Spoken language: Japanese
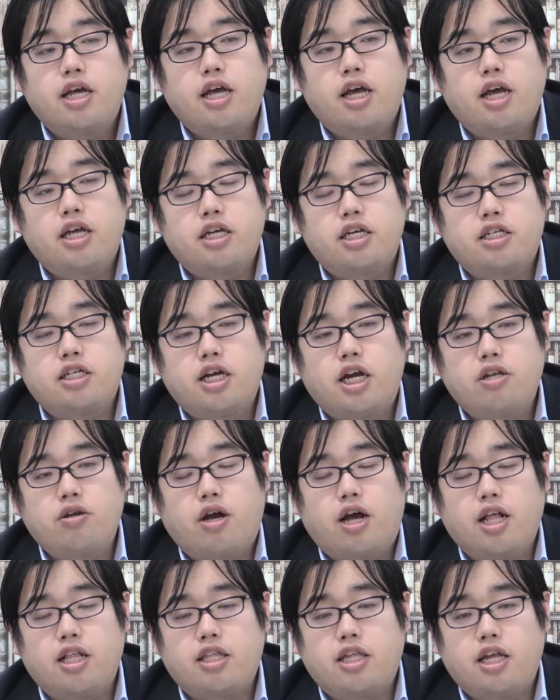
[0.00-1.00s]
え日大
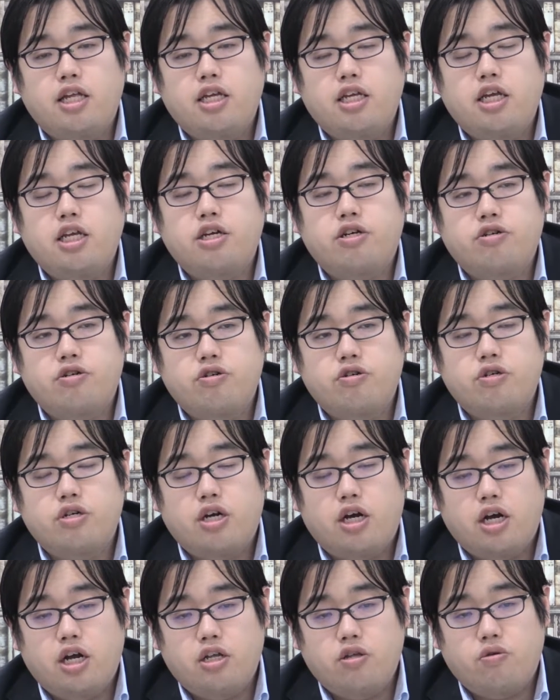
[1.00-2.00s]
の発展に出てくる
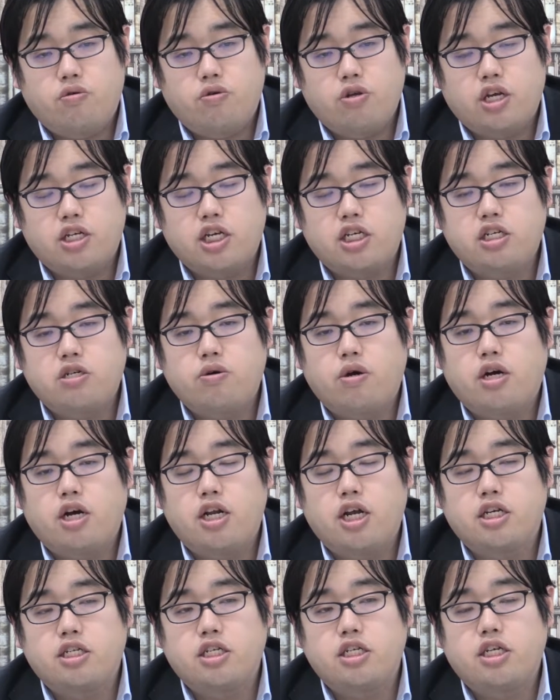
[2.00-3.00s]
あの優しく分
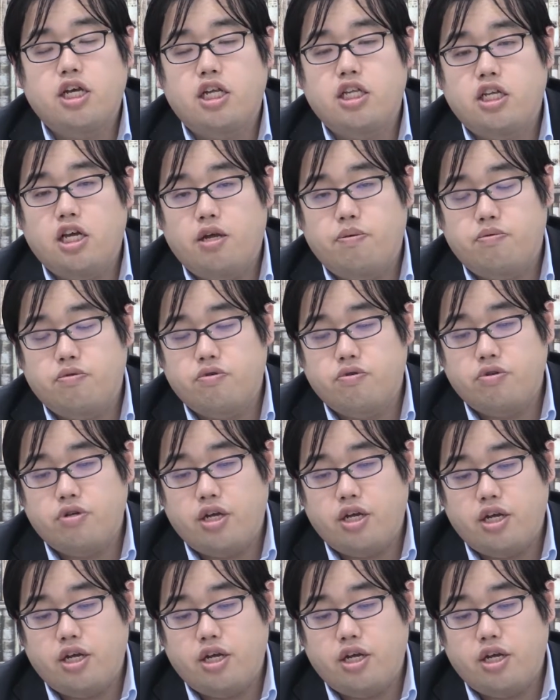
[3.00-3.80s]
かりやすい現代文、